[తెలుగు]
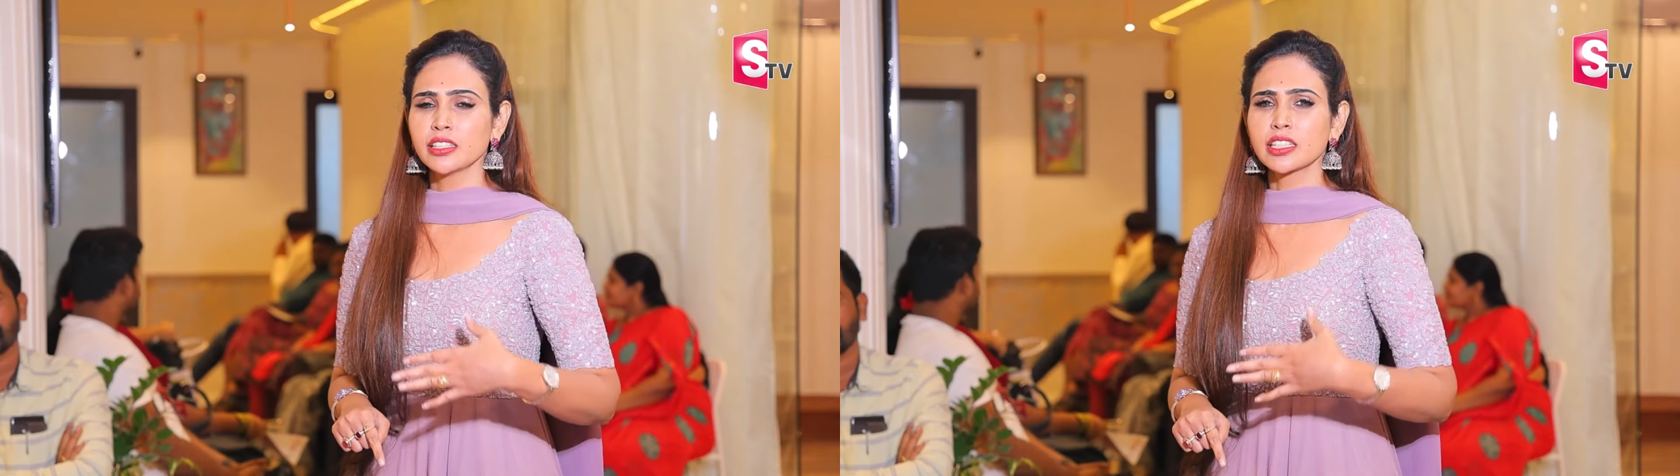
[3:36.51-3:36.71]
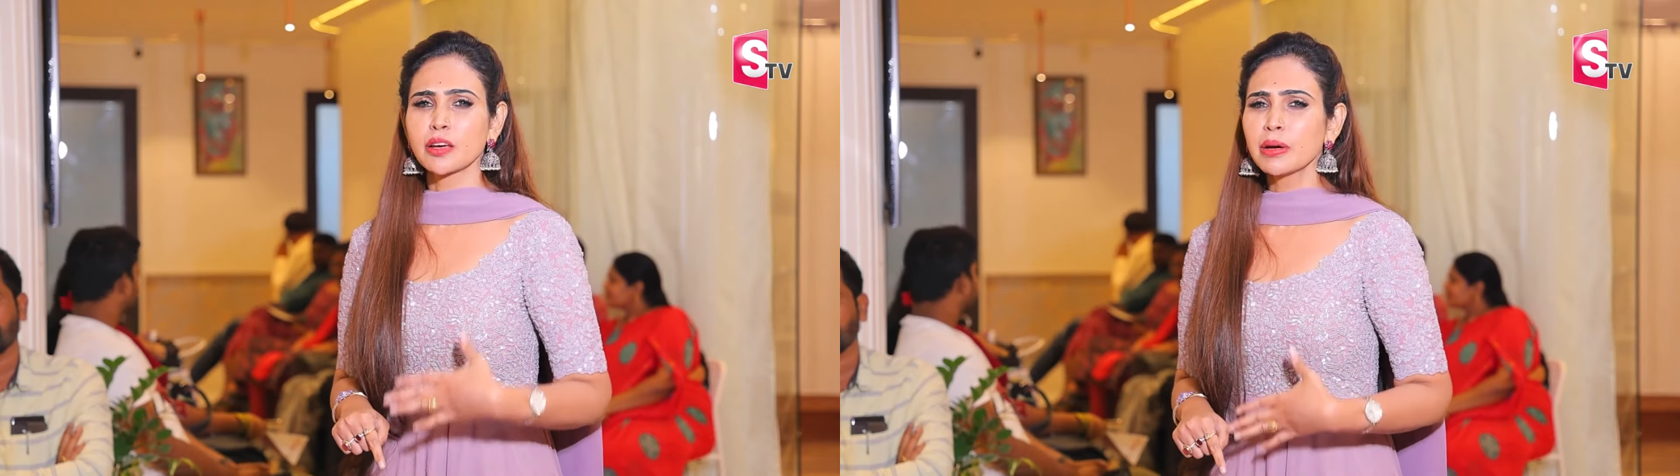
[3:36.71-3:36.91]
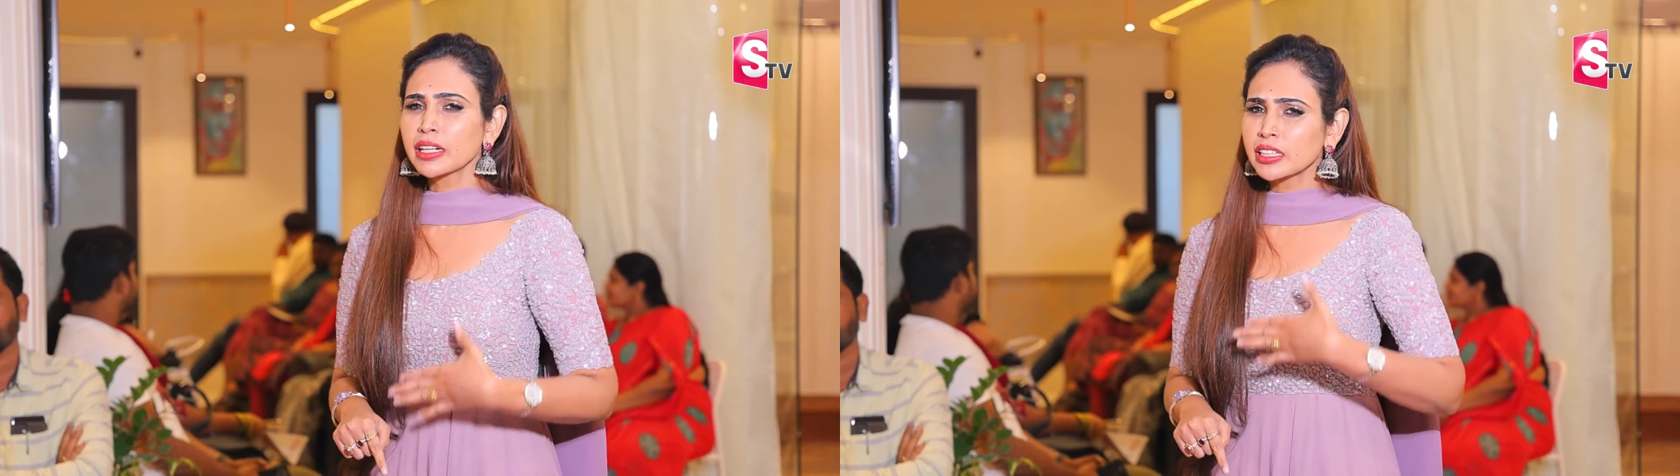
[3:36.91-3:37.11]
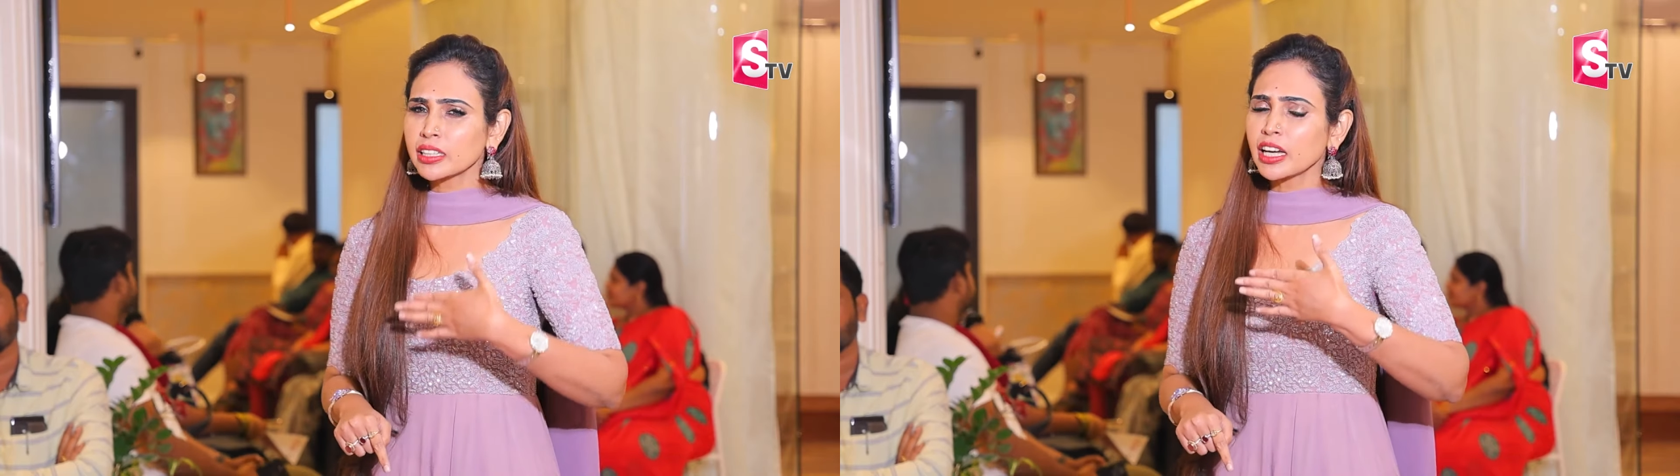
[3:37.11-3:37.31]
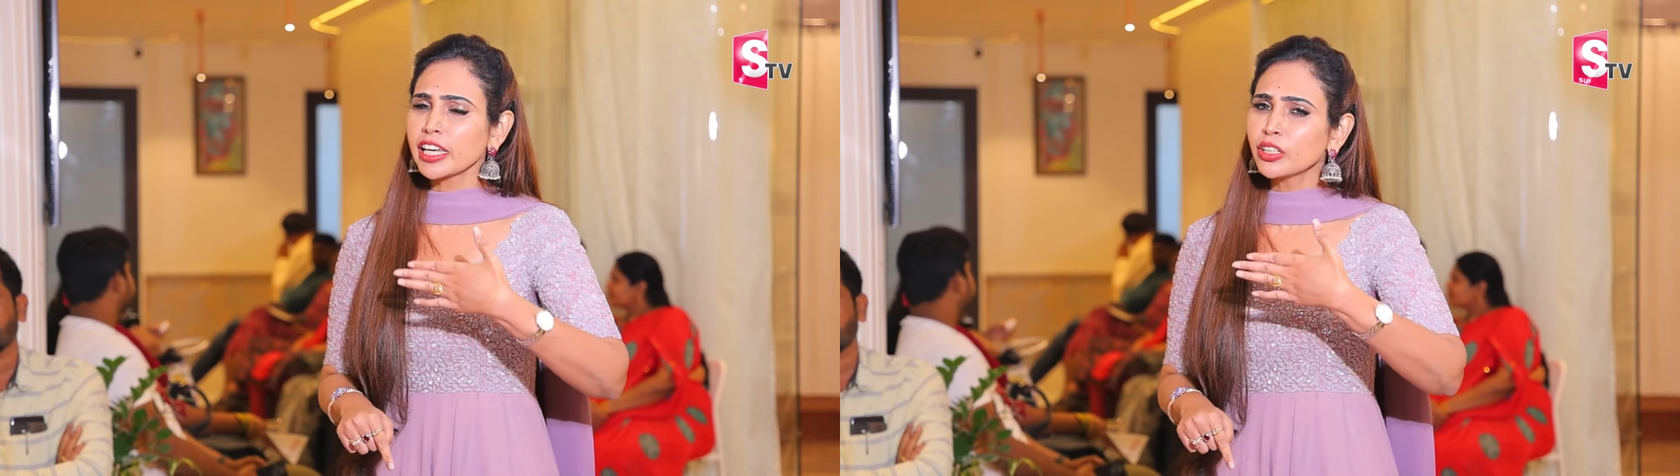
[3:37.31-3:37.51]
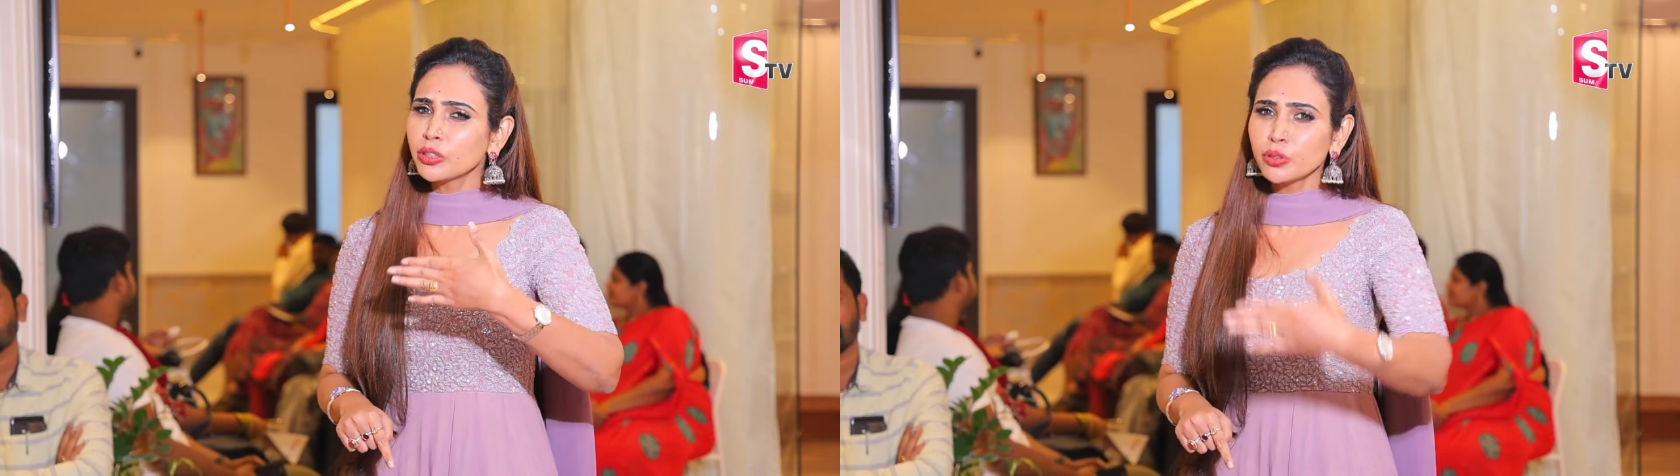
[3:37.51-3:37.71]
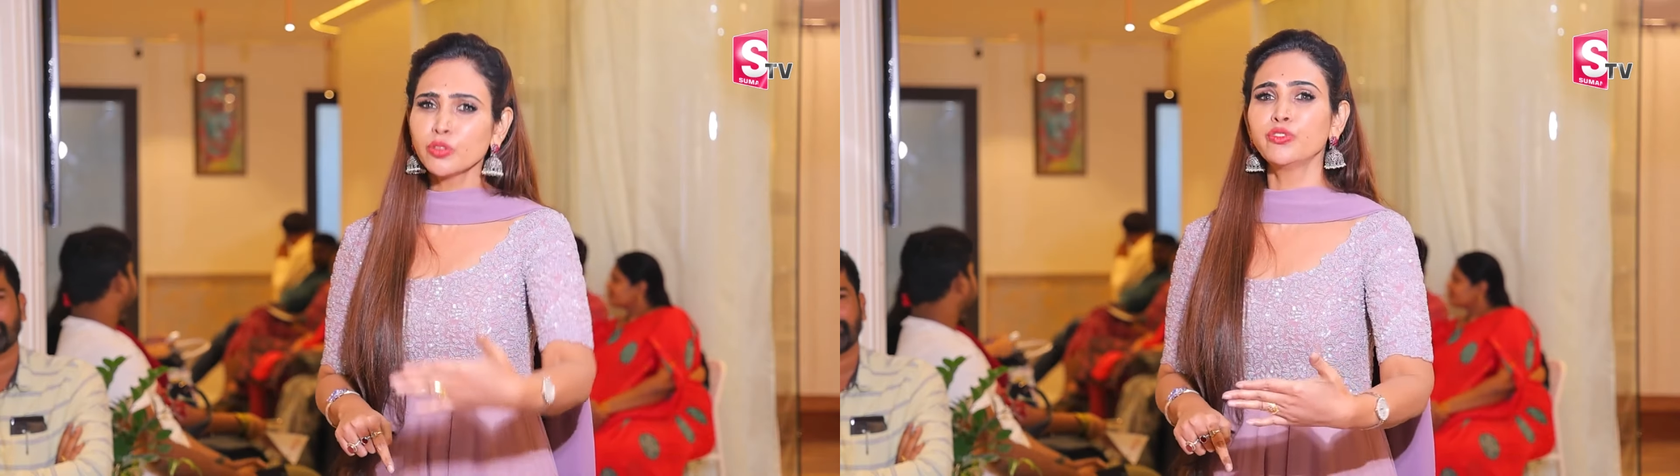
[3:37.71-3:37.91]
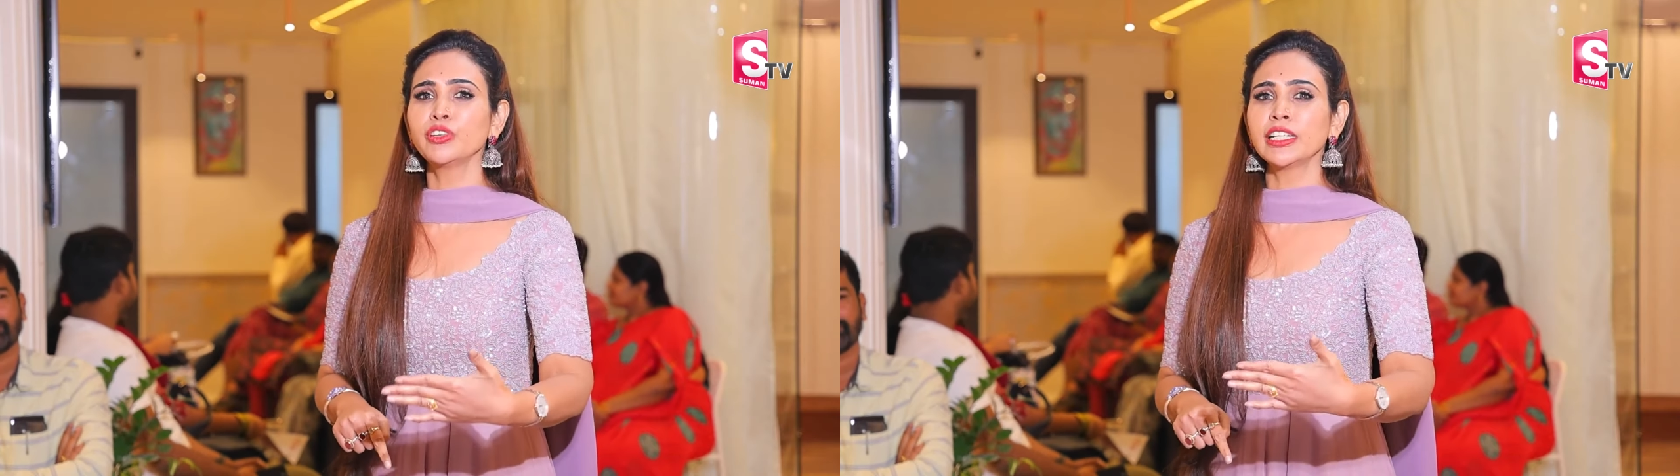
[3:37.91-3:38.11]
స్టమక్ ఎక్కువ